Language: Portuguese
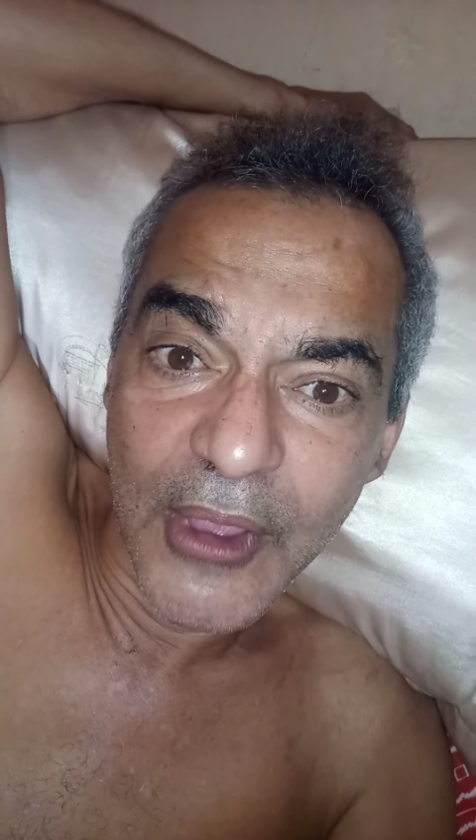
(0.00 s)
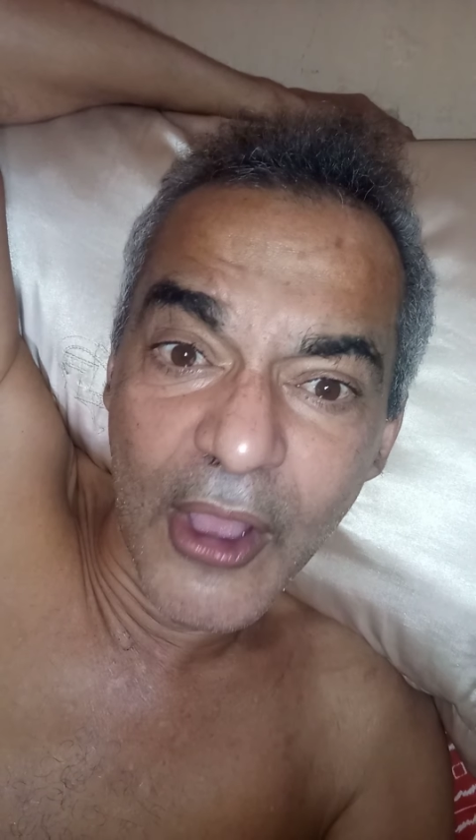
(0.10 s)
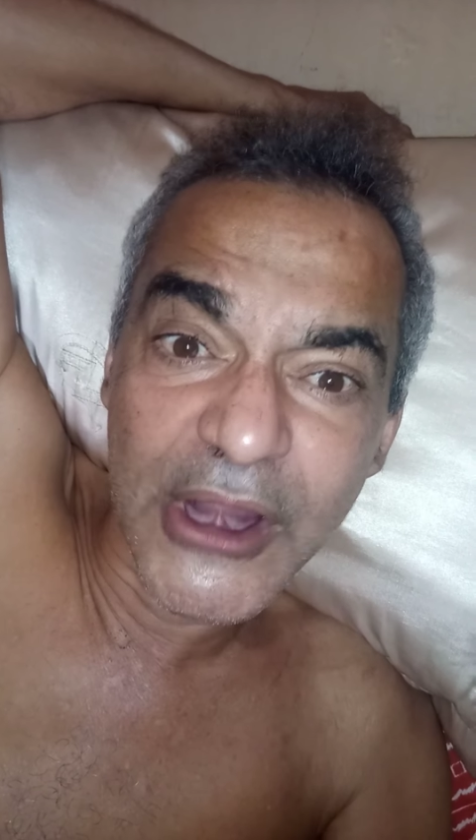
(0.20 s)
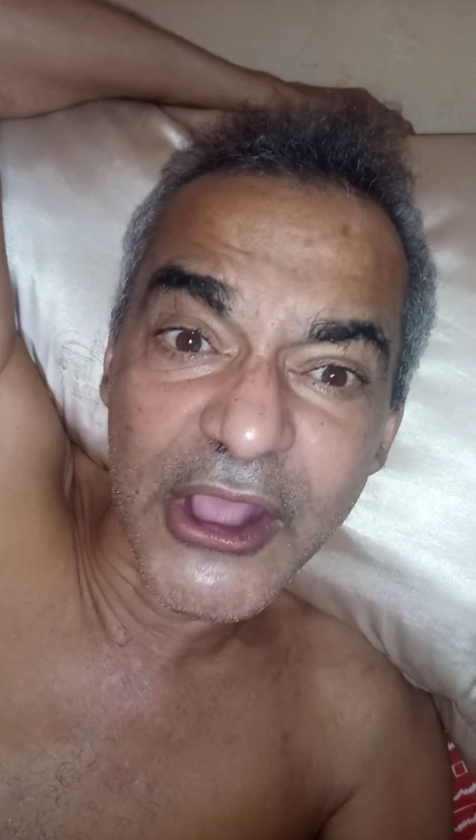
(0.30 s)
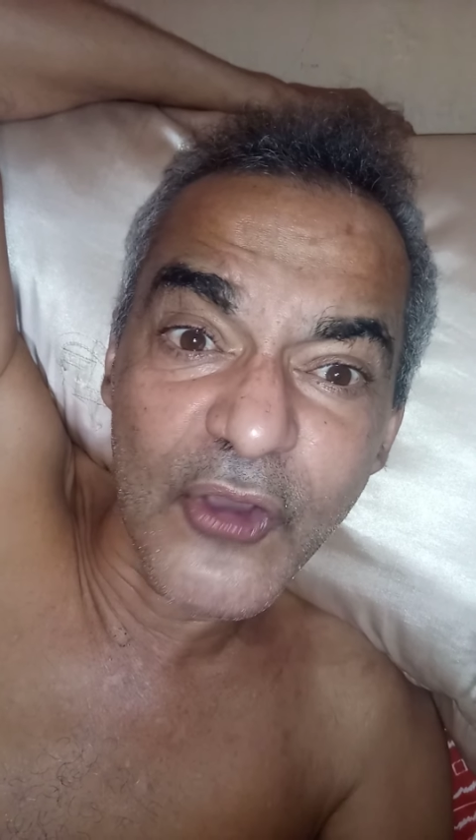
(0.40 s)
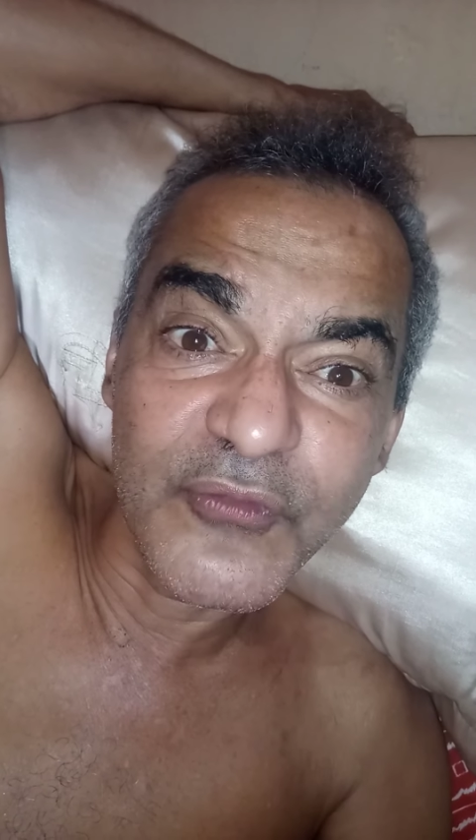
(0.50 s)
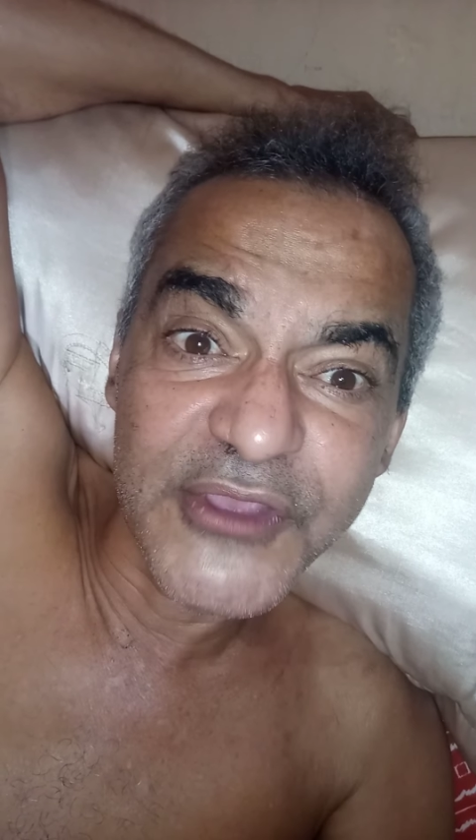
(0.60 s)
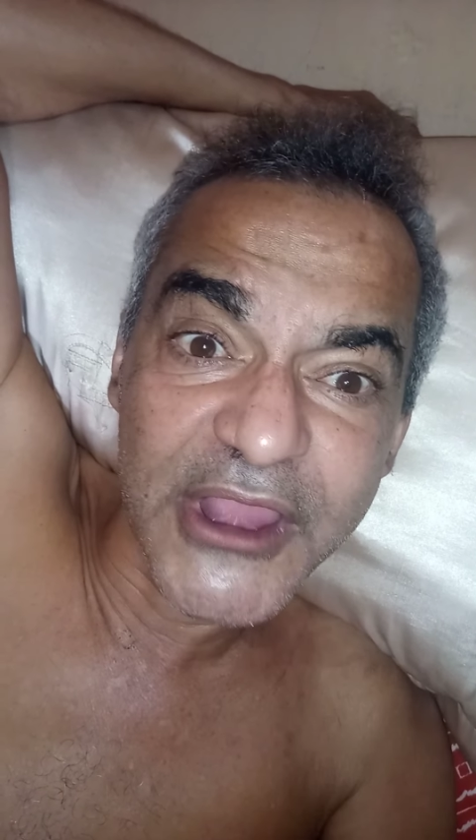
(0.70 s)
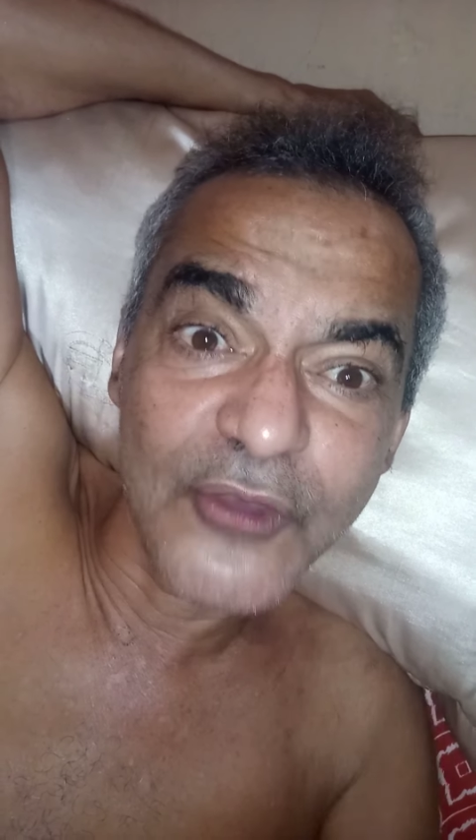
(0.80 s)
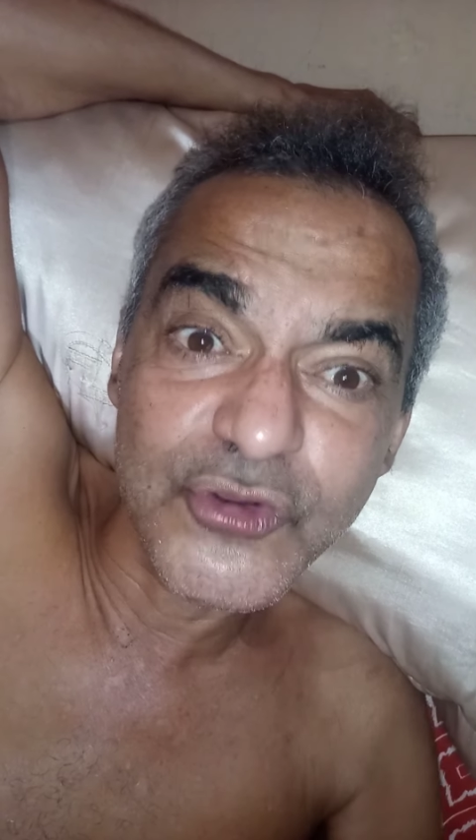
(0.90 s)
A hora que eu
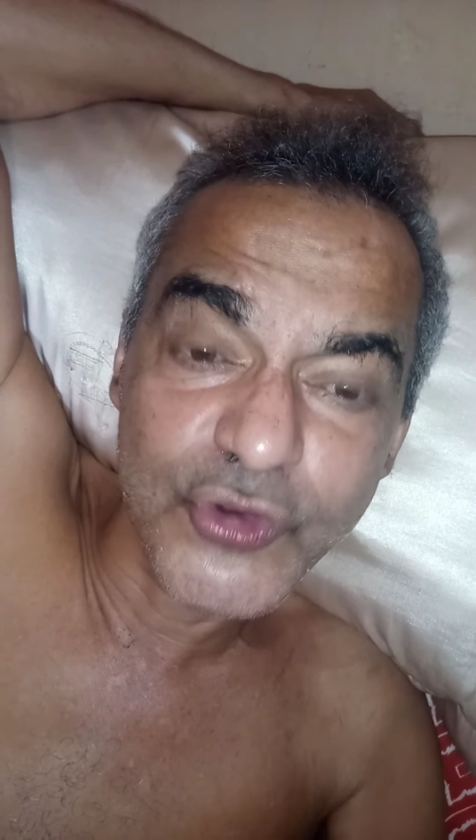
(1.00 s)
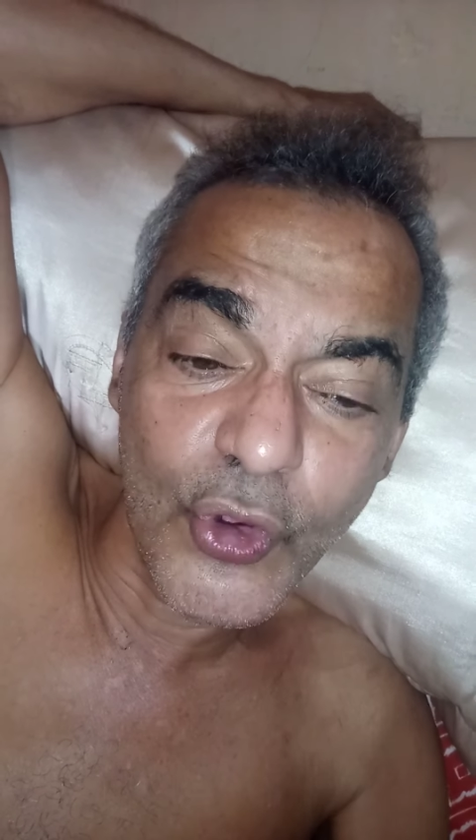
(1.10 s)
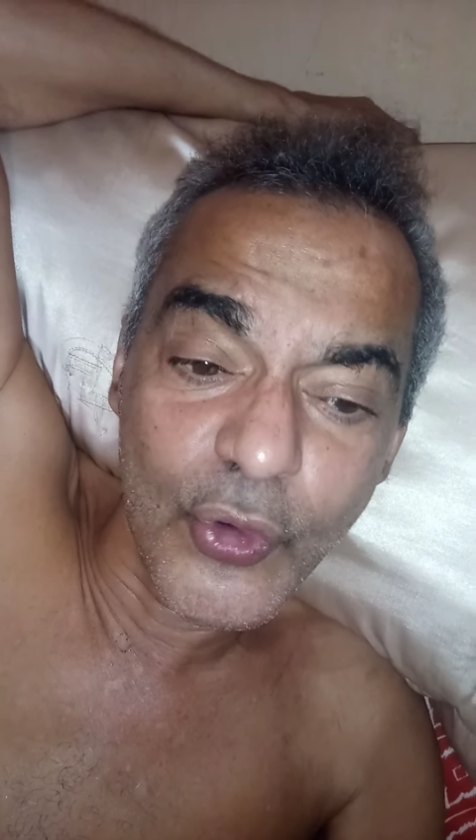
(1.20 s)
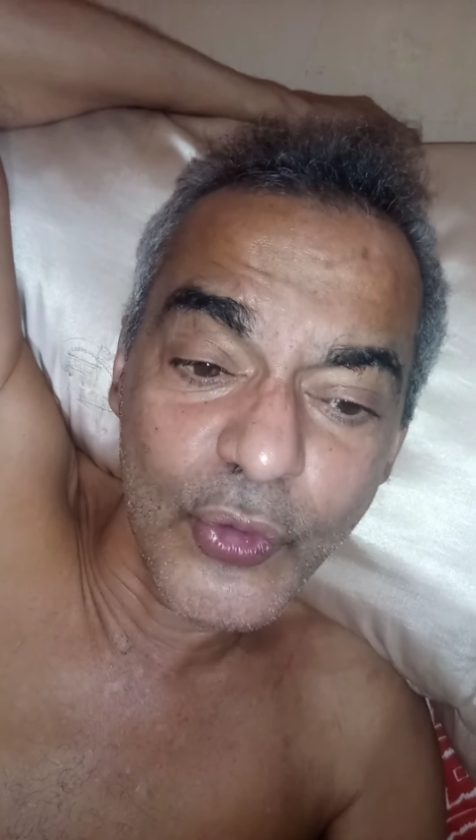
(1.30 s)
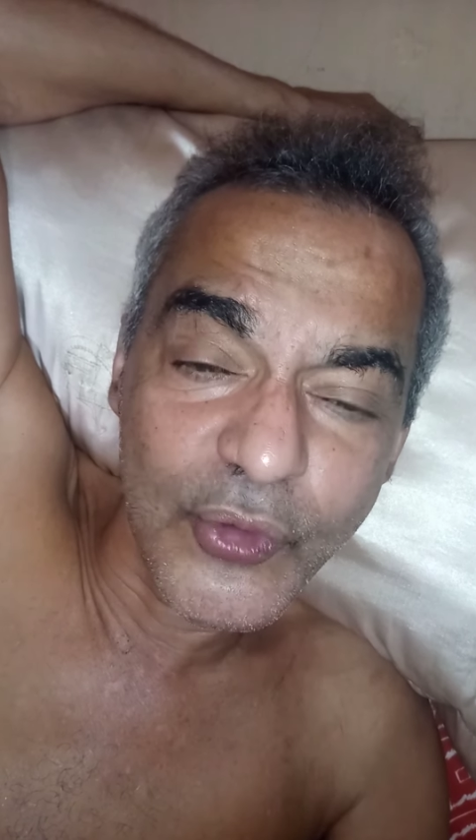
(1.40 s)
virei o jogo,